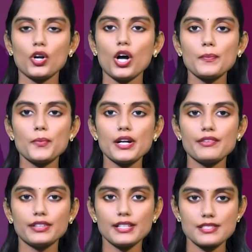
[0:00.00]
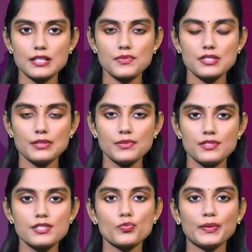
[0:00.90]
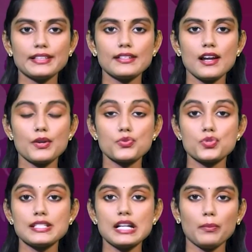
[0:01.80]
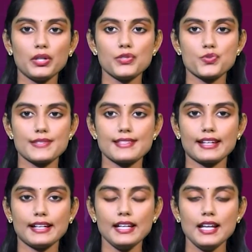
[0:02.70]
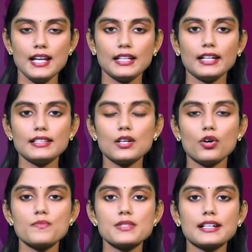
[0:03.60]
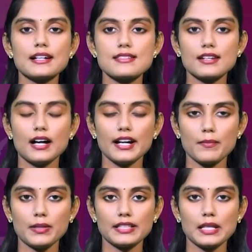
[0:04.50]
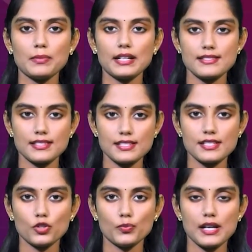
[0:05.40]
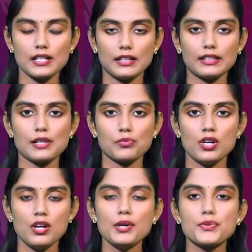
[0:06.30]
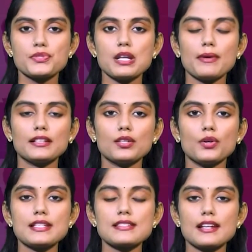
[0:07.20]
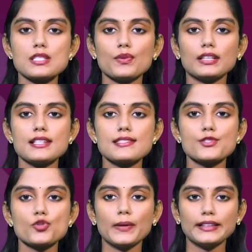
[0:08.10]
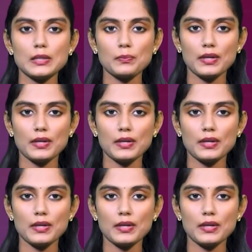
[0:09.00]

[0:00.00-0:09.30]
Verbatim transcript: కార్పొరేట్ విద్యా సంస్థలు శిశు మందిరాలను చిన్నాభిన్నం చేశాయని కేంద్ర హోంశాఖ సహాయ మంత్రి బండి సంజయ్ కుమార్ అన్నారు హుస్నాబాద్లోని సరస్వతి శిశు మందిర్